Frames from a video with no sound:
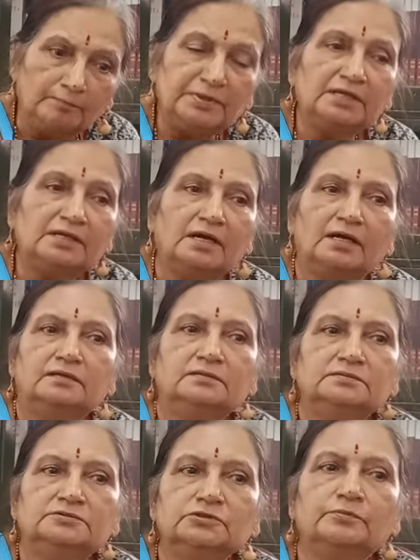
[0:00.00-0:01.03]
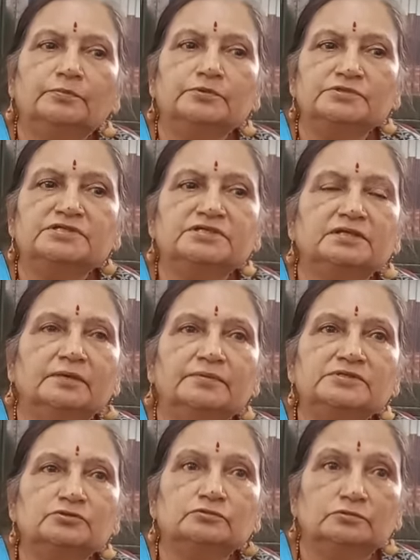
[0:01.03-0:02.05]
अभी का जो पोजीशन अभी
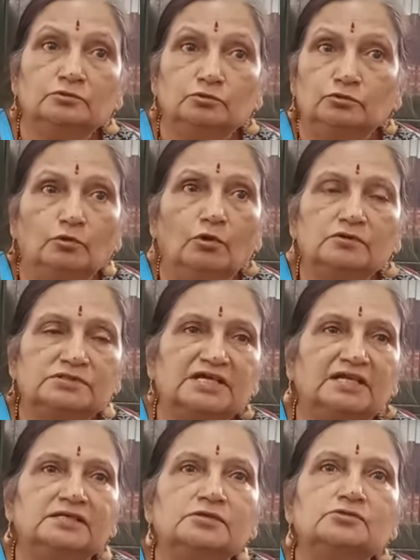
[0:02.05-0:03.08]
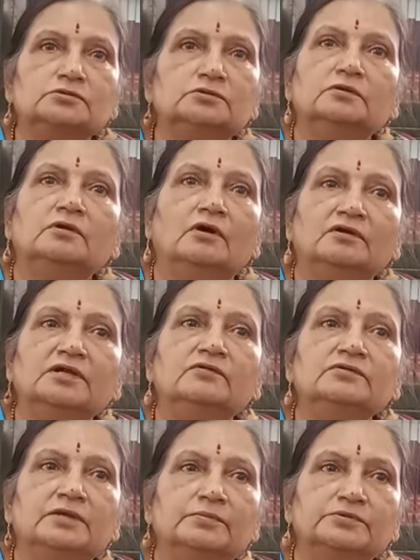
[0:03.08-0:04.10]
जो दो साल की जो
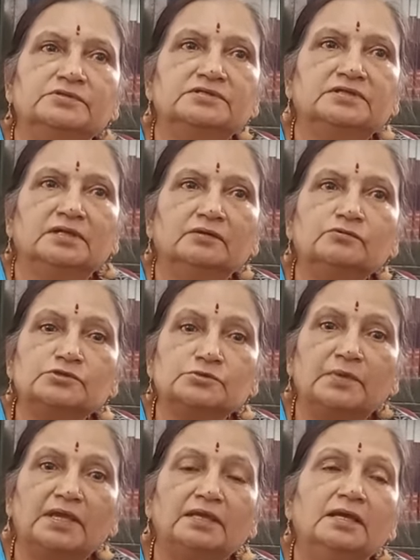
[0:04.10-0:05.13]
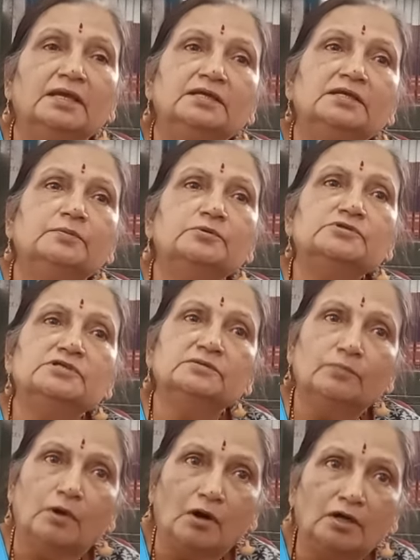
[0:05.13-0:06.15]
लॉकडाउन की पोजीशन है उसमें ये प्रोजेक्ट
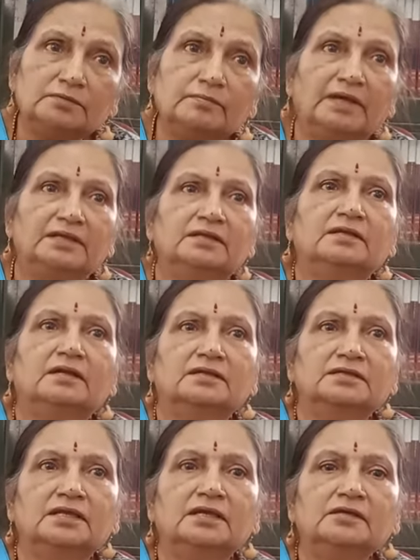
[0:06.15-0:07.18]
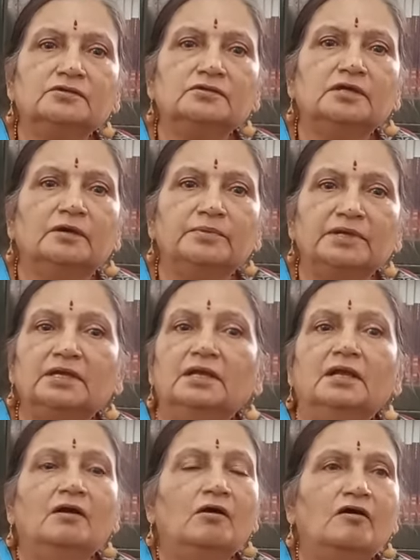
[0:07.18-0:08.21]
बहुत मान्यता रखते हैं क्योंकि अभी
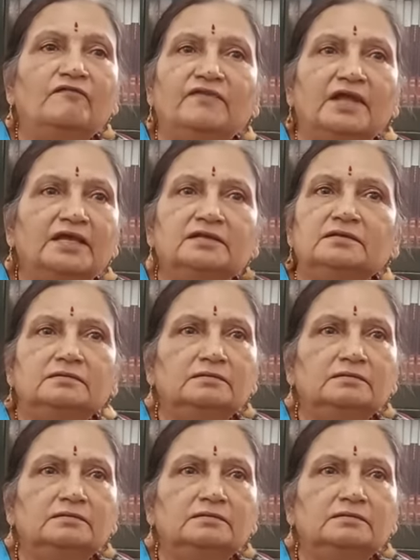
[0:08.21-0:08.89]
ऑफलाइन